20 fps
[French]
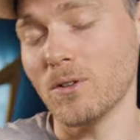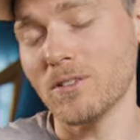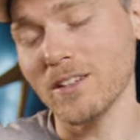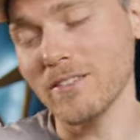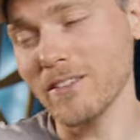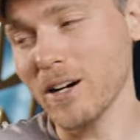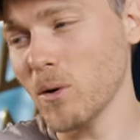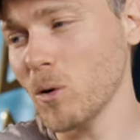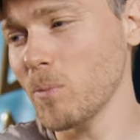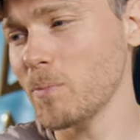Donc c'est
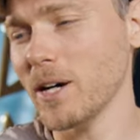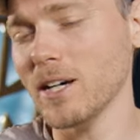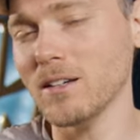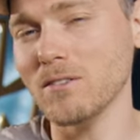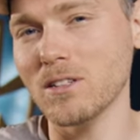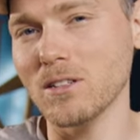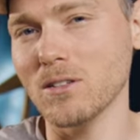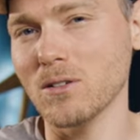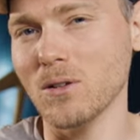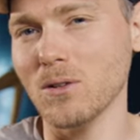vraiment pas
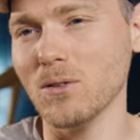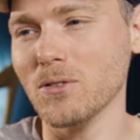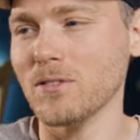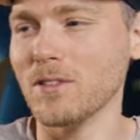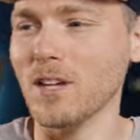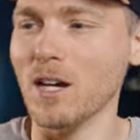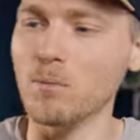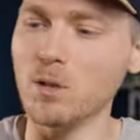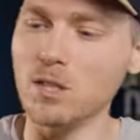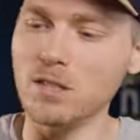évident,
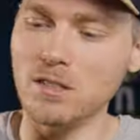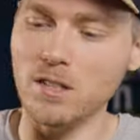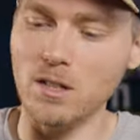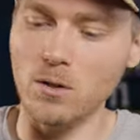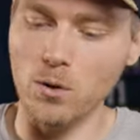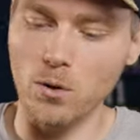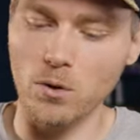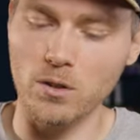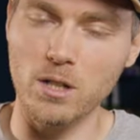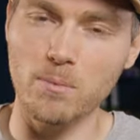c'est un boîtier
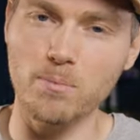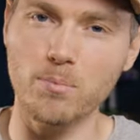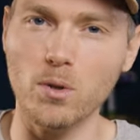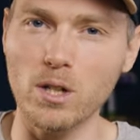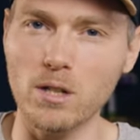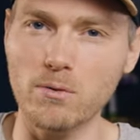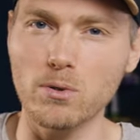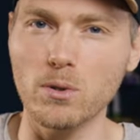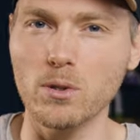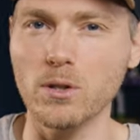orienté pour
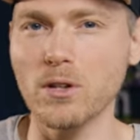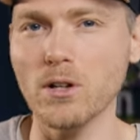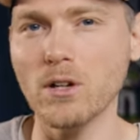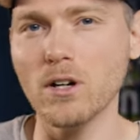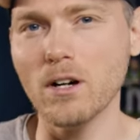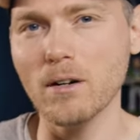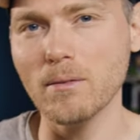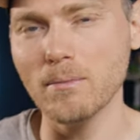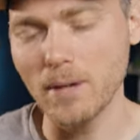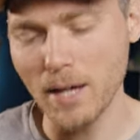les
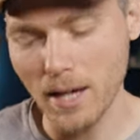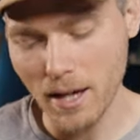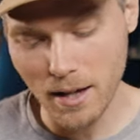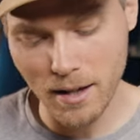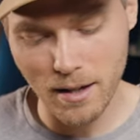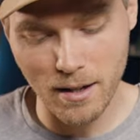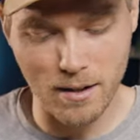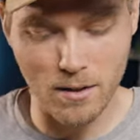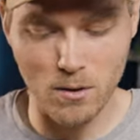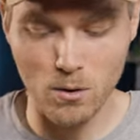vlogueurs,
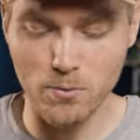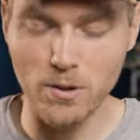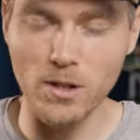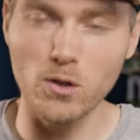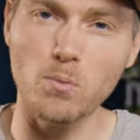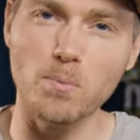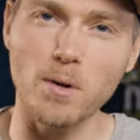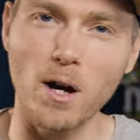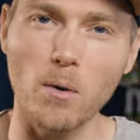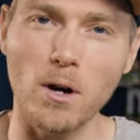mais le fait
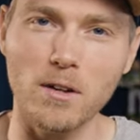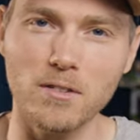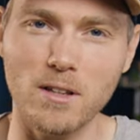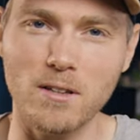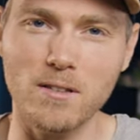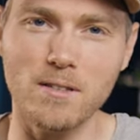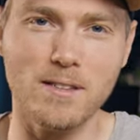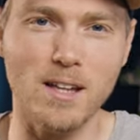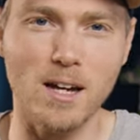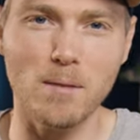de ne pas avoir
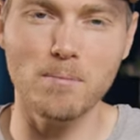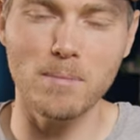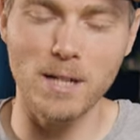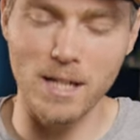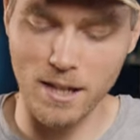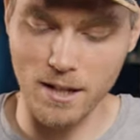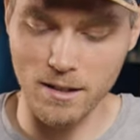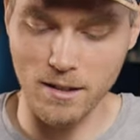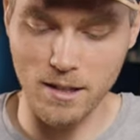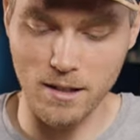cette stab
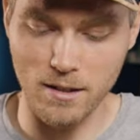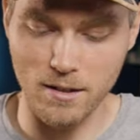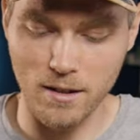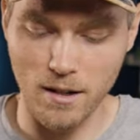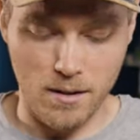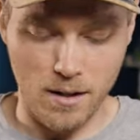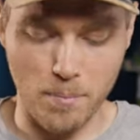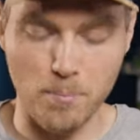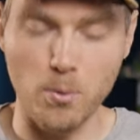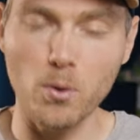mécanique
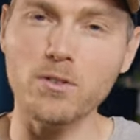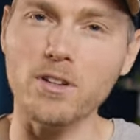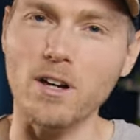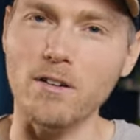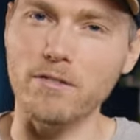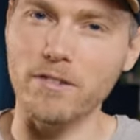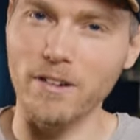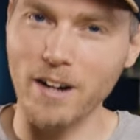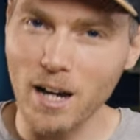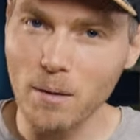bah, pose un
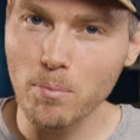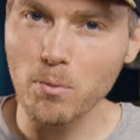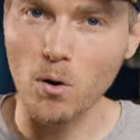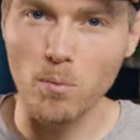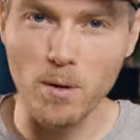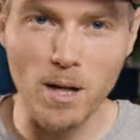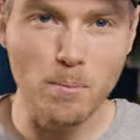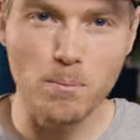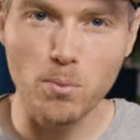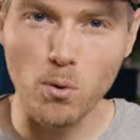vrai
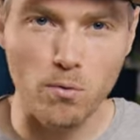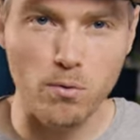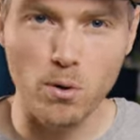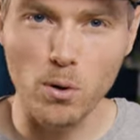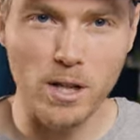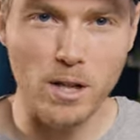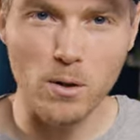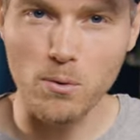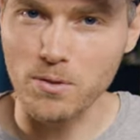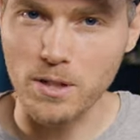problème pour
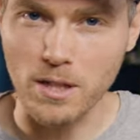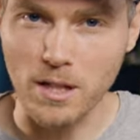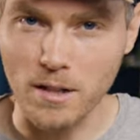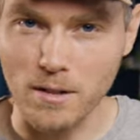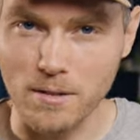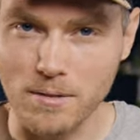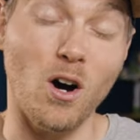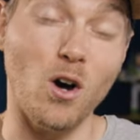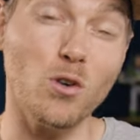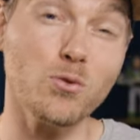vlogger au final.
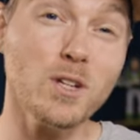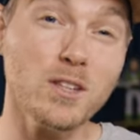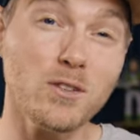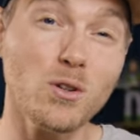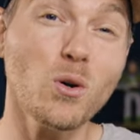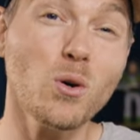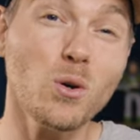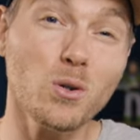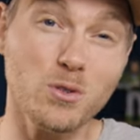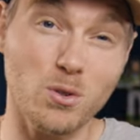
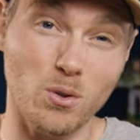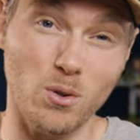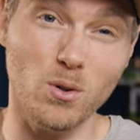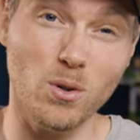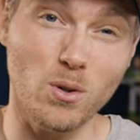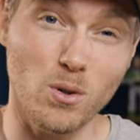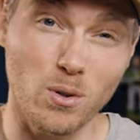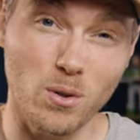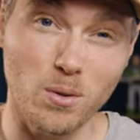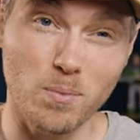Ensuite, autre
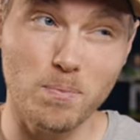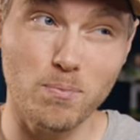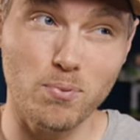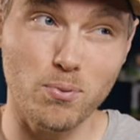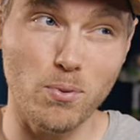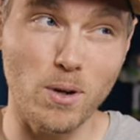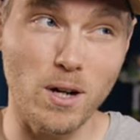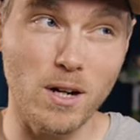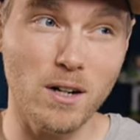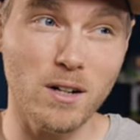euh,
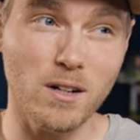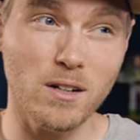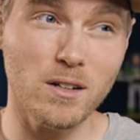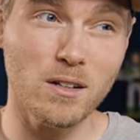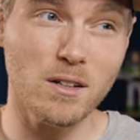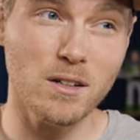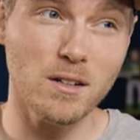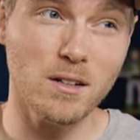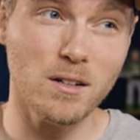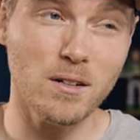
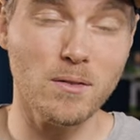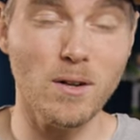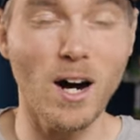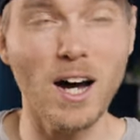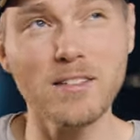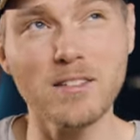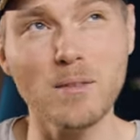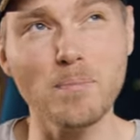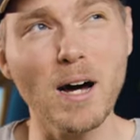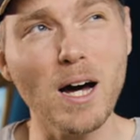point...
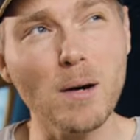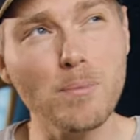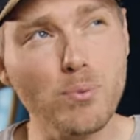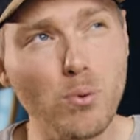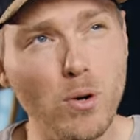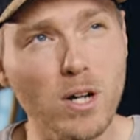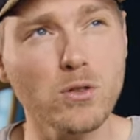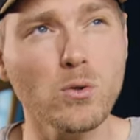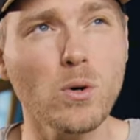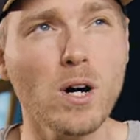Voilà, c'est pas un
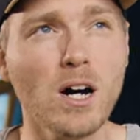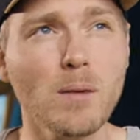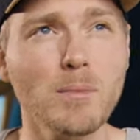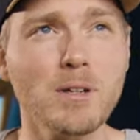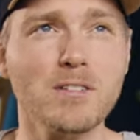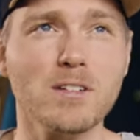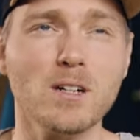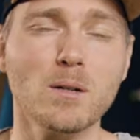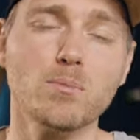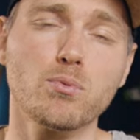point noir,
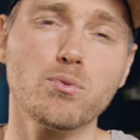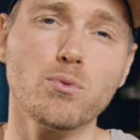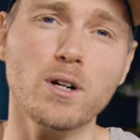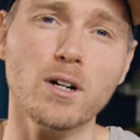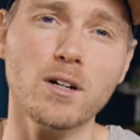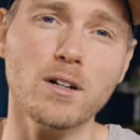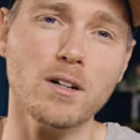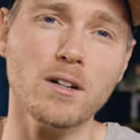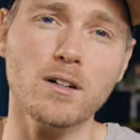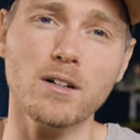mais c'est un
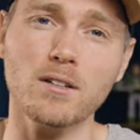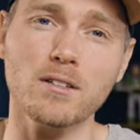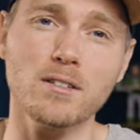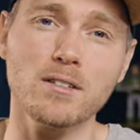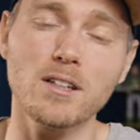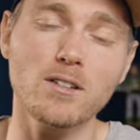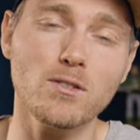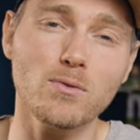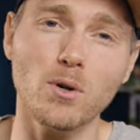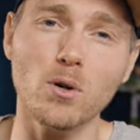point
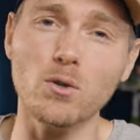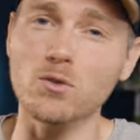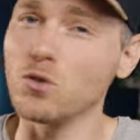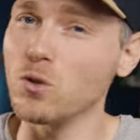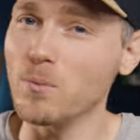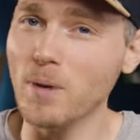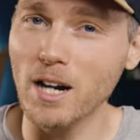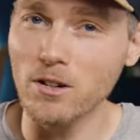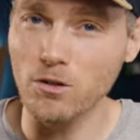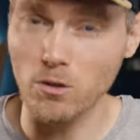décevant,
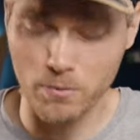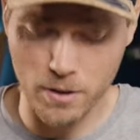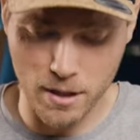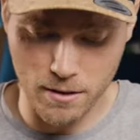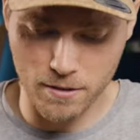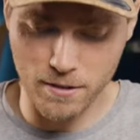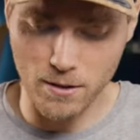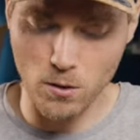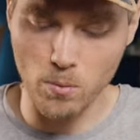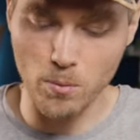dommage en
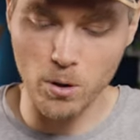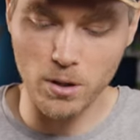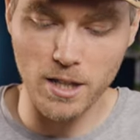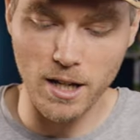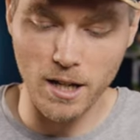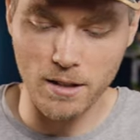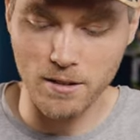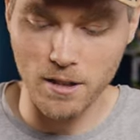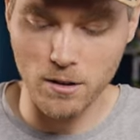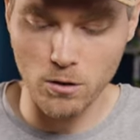fait. C'est le mode
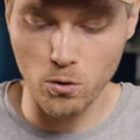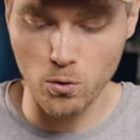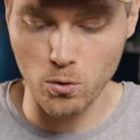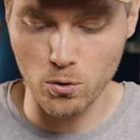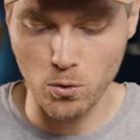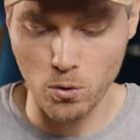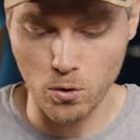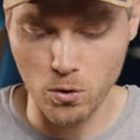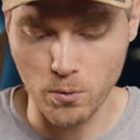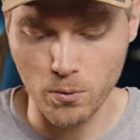SNQ,
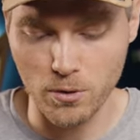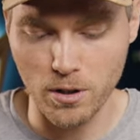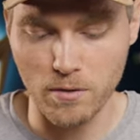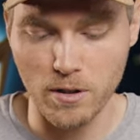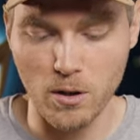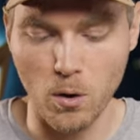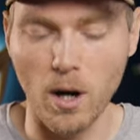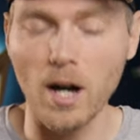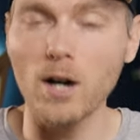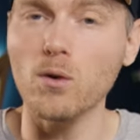donc que vous
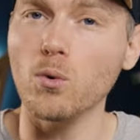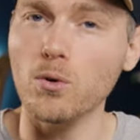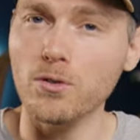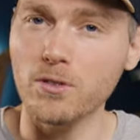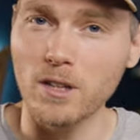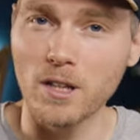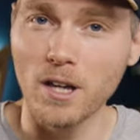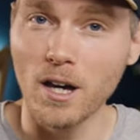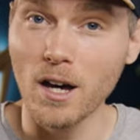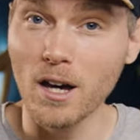avez en
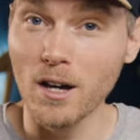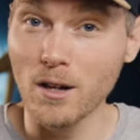raccourci